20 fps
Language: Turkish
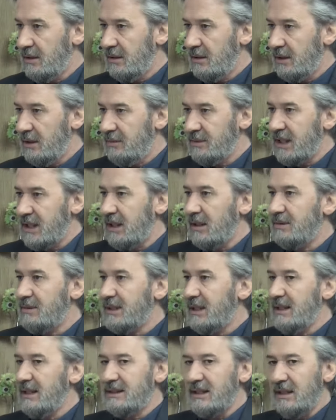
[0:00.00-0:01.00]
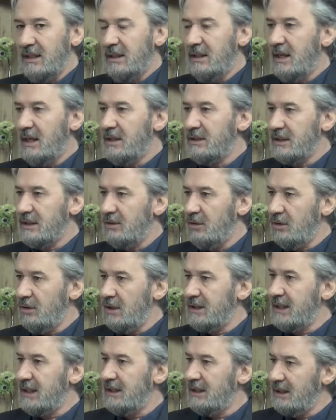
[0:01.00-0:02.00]
Kimse kimseye senin inancın
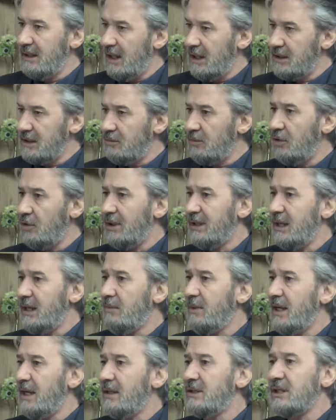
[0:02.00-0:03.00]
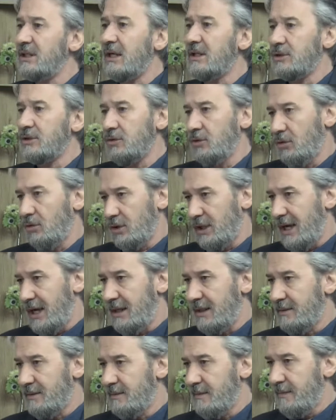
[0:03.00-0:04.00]
öyle, senin inancın böyle deme şansı yok yani.
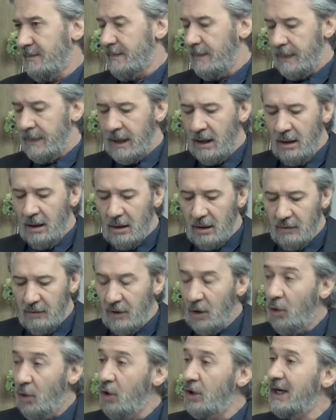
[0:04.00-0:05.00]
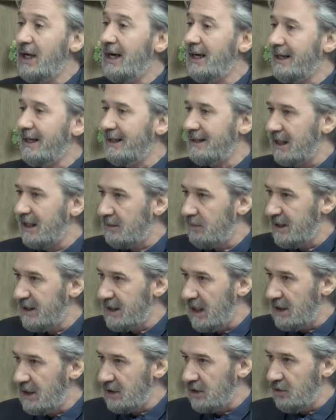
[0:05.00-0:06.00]
Hı hı. Ve öyle hareket etme
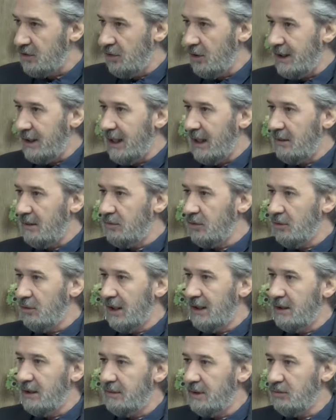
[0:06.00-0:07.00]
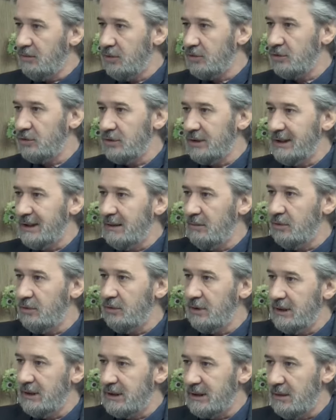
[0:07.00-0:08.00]
şansı da yok. Yani bu Alevi, bu Sünni,
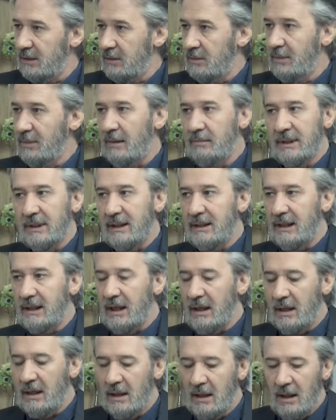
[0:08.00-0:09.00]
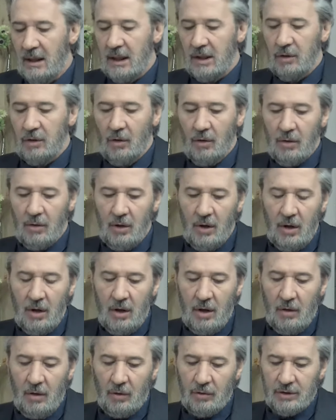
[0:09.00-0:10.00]
bu işte bilmem ne diye yok.
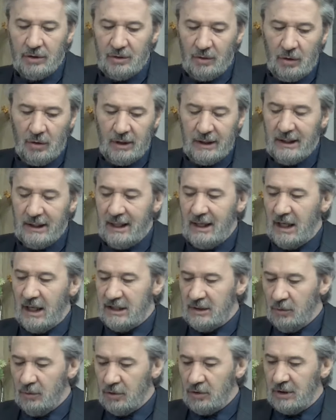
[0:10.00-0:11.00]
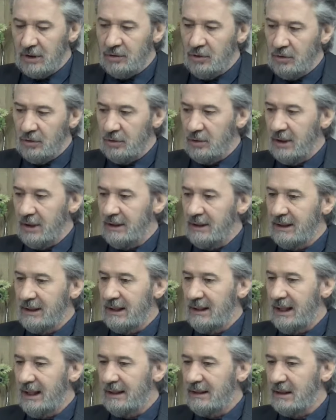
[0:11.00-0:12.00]
Onun için onlara da karşım. Onu da çok hani
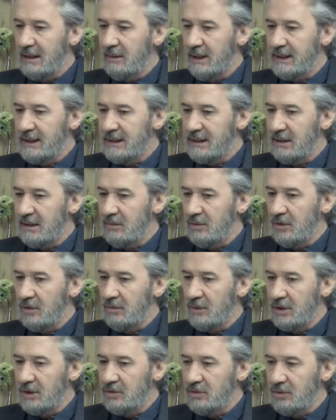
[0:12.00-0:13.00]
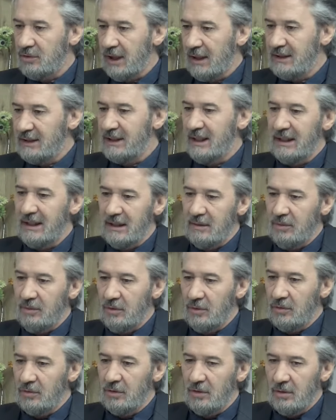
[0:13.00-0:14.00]
dillendirmek istemiyorum. Çünkü hani şey gibi
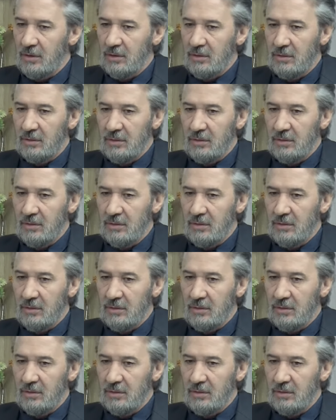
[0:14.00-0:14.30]
oluyor.